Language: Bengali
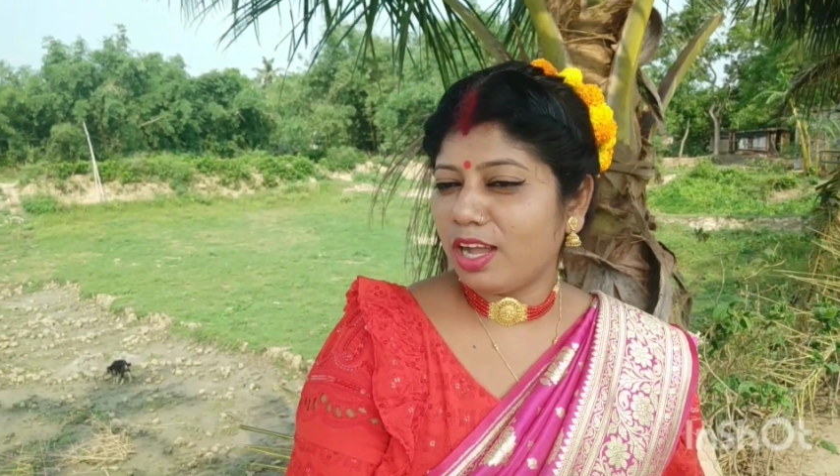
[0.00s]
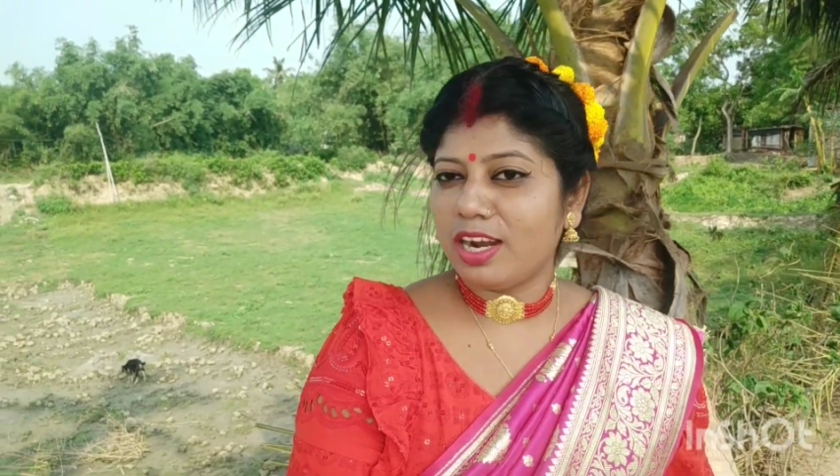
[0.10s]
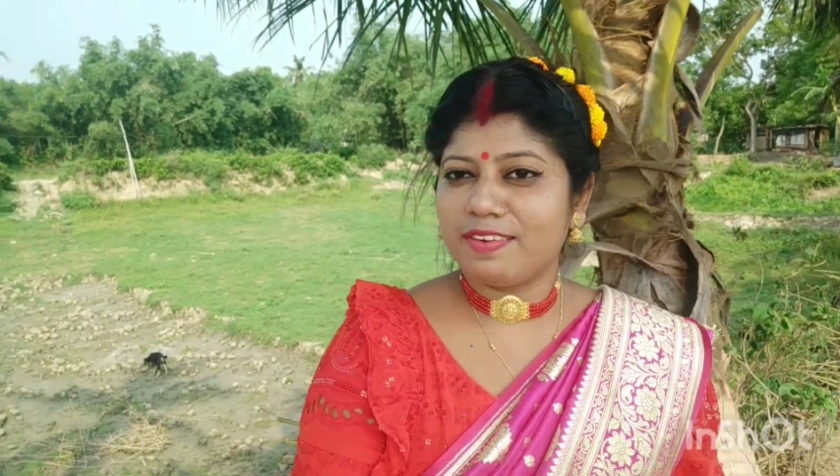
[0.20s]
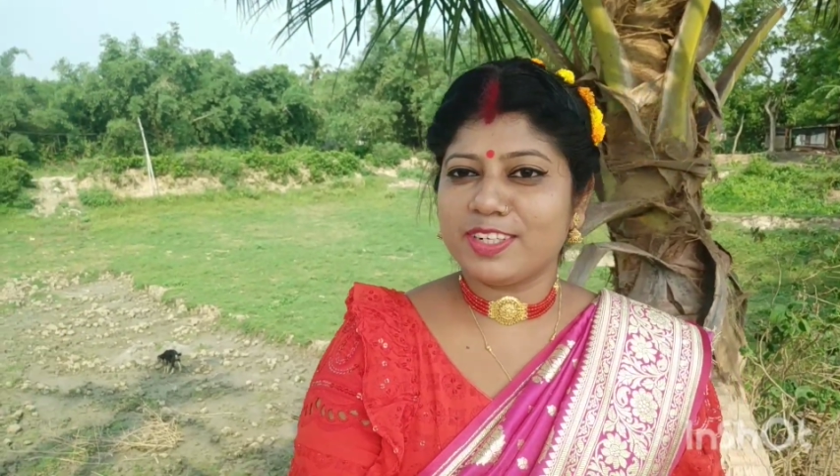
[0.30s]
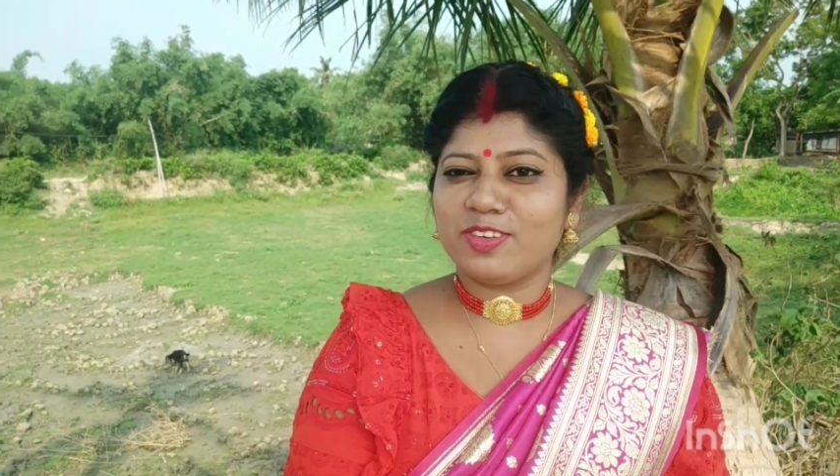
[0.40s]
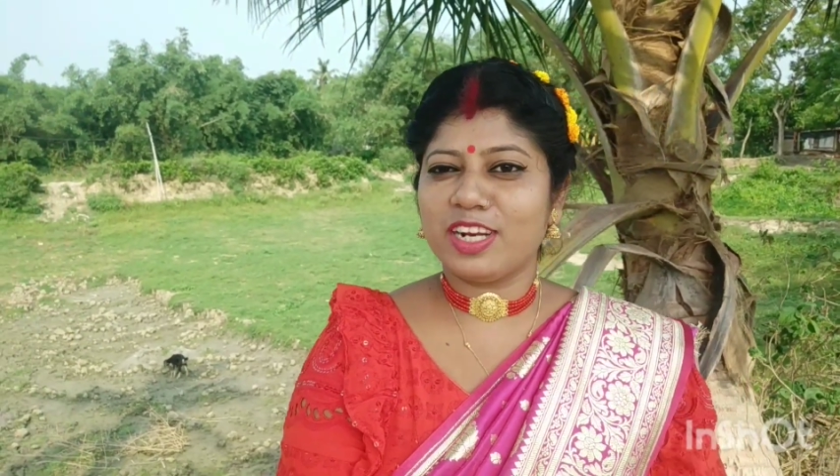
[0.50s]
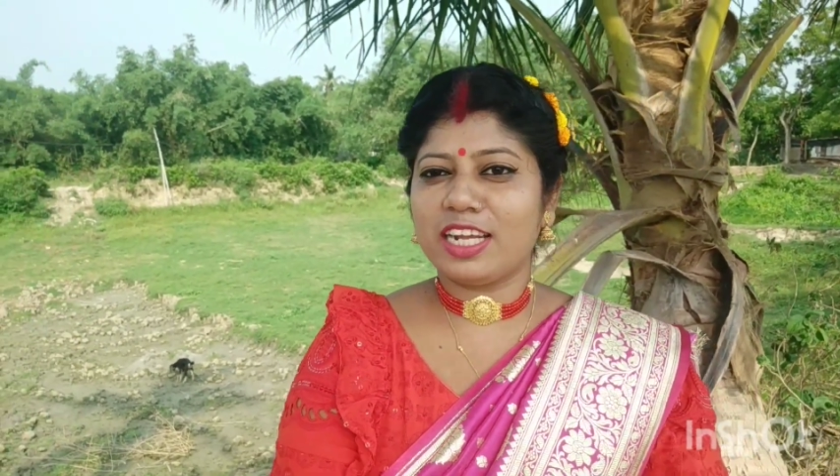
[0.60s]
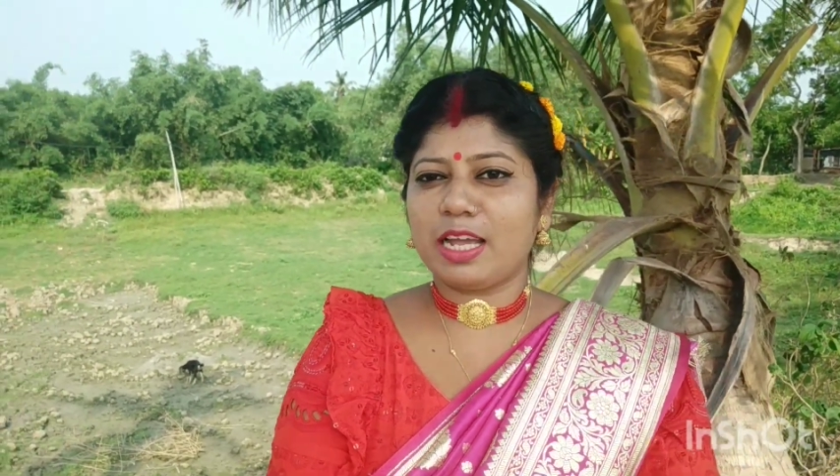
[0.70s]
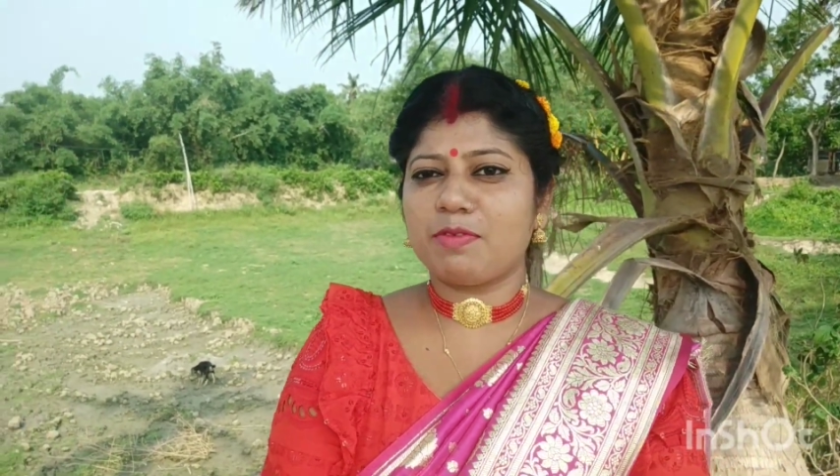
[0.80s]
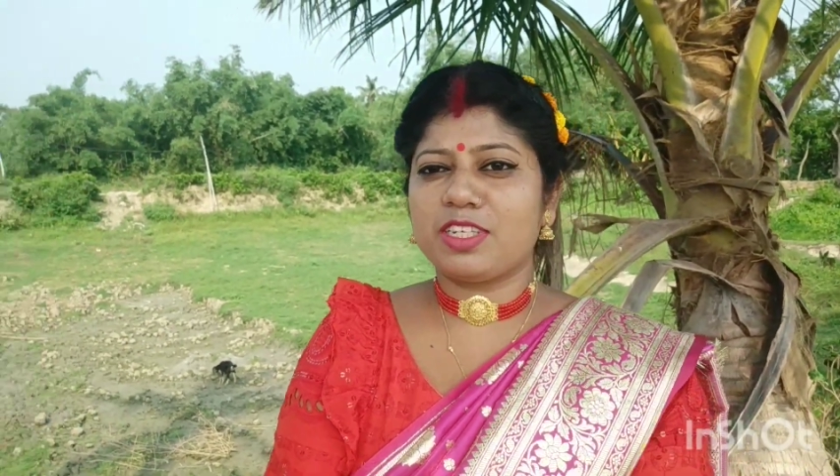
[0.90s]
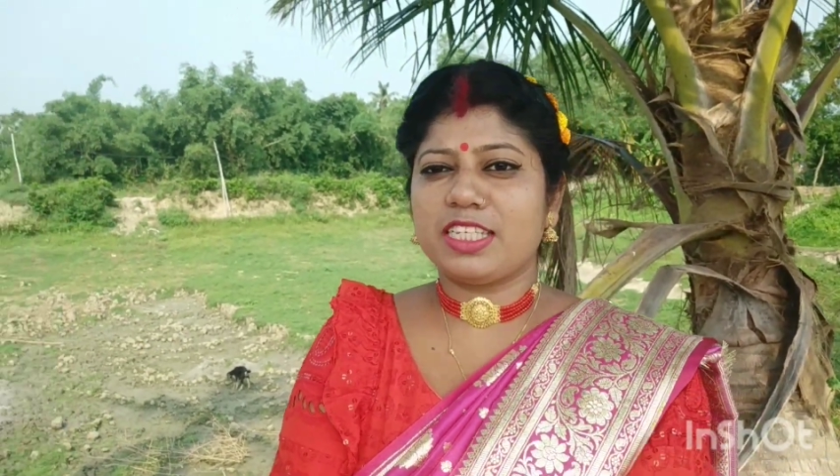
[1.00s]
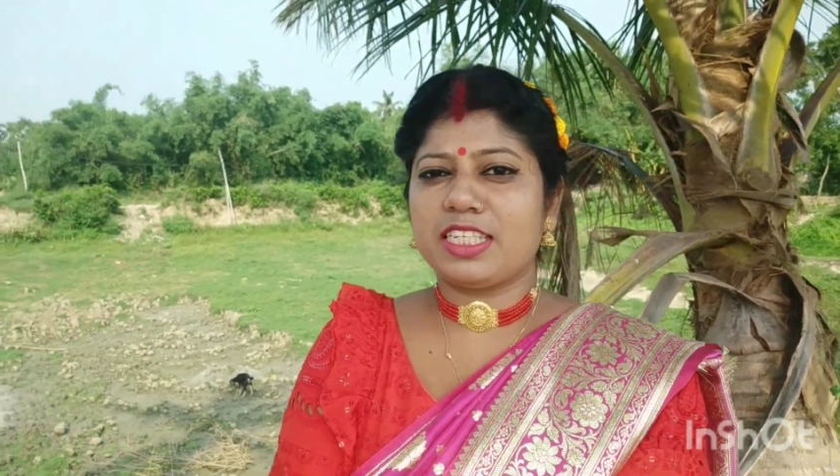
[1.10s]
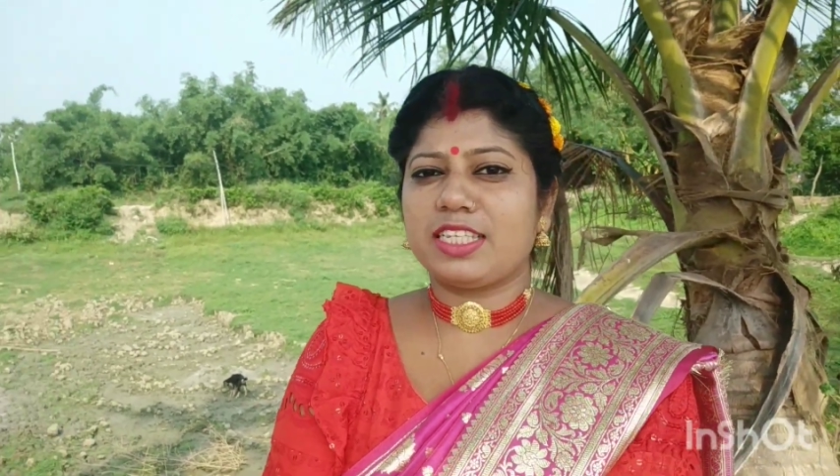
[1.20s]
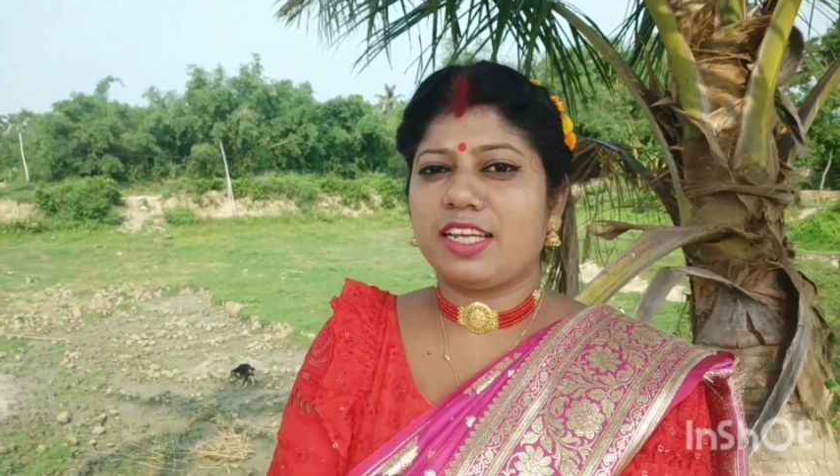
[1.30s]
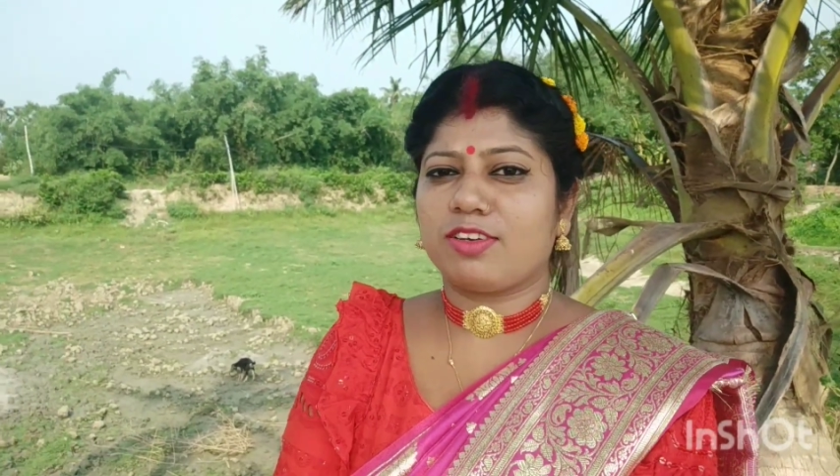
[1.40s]
আর আমার সোনা কেমন
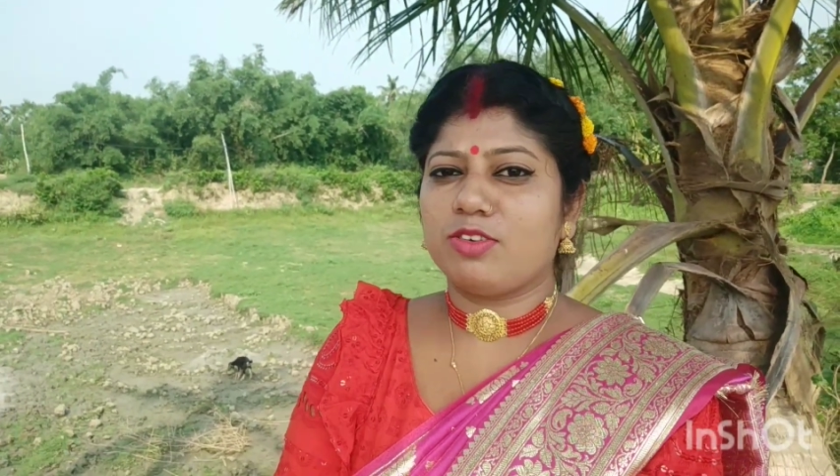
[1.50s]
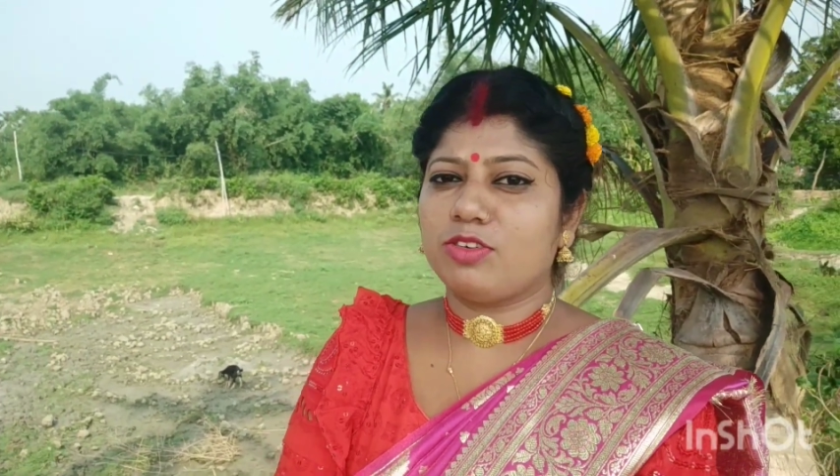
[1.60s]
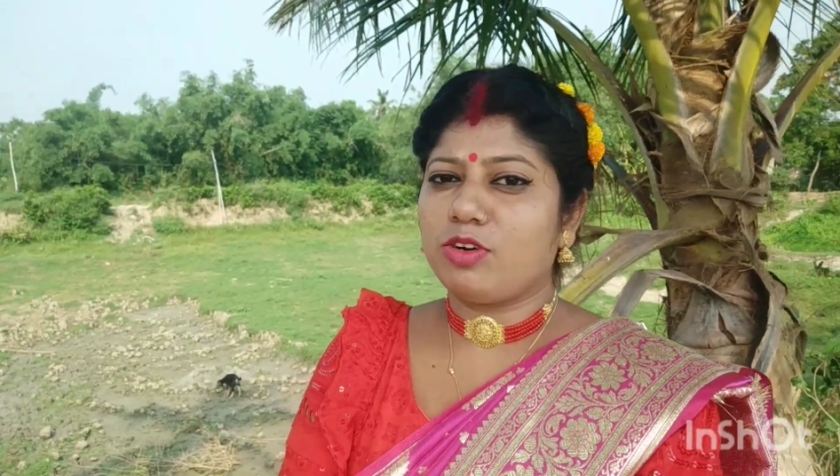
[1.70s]
সেজেছে দেখো